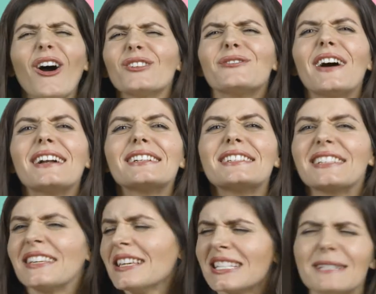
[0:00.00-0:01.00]
On
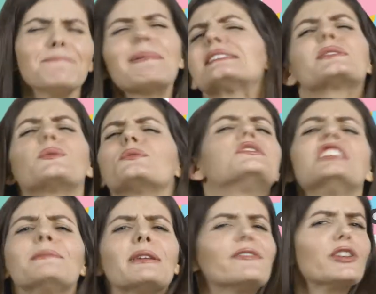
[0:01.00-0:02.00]
walczy z
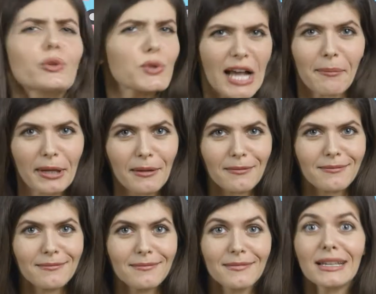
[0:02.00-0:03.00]
paskudnymi wirusami.
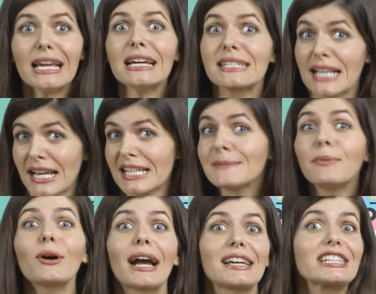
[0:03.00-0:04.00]
Zaraz
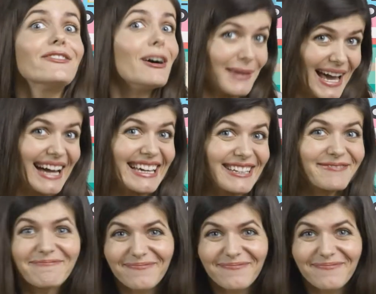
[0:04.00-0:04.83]
pokażę wam jak.